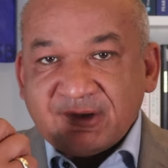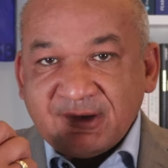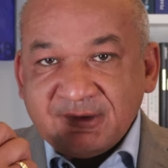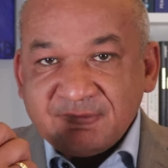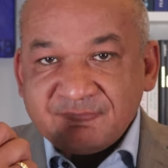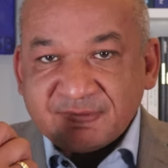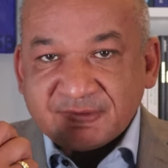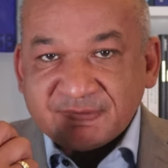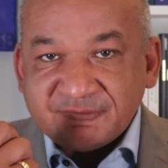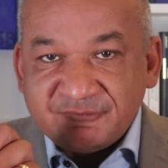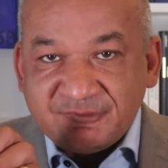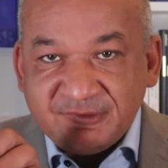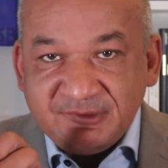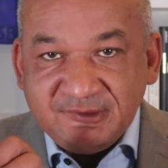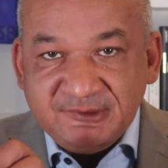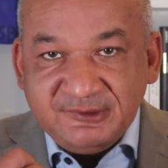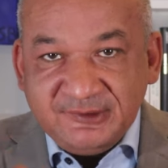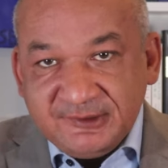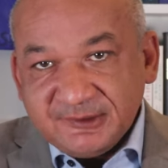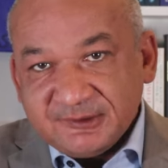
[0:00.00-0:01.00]
ein
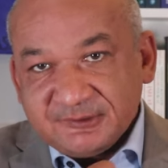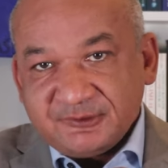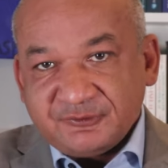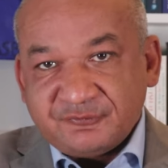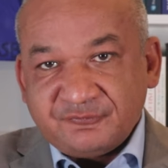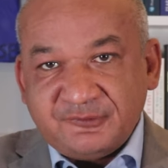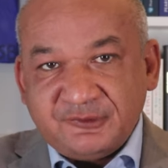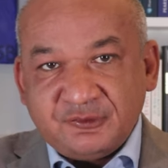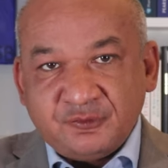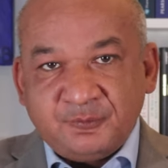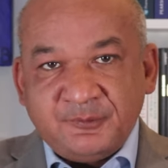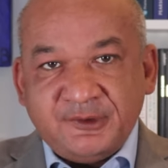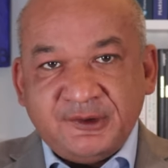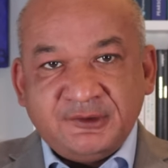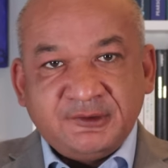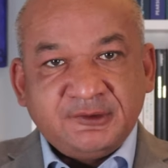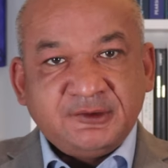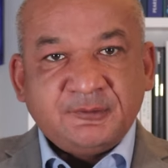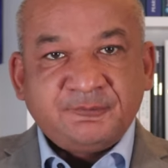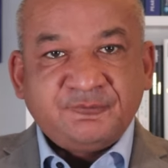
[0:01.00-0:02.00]
faszinierendes
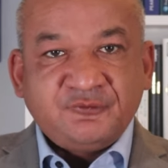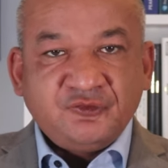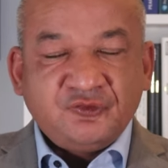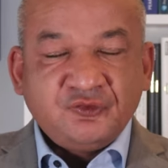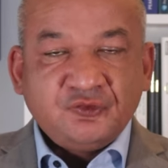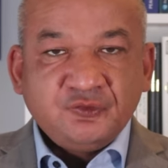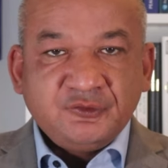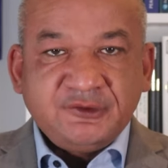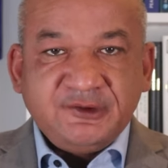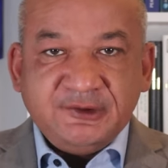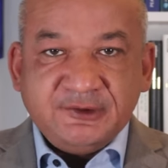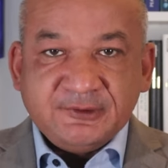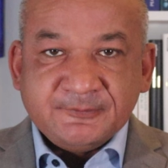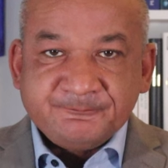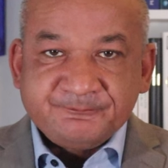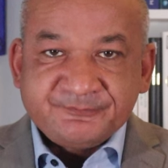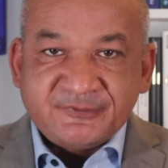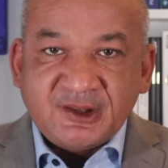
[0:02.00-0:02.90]
Phänomen in der Psychologie.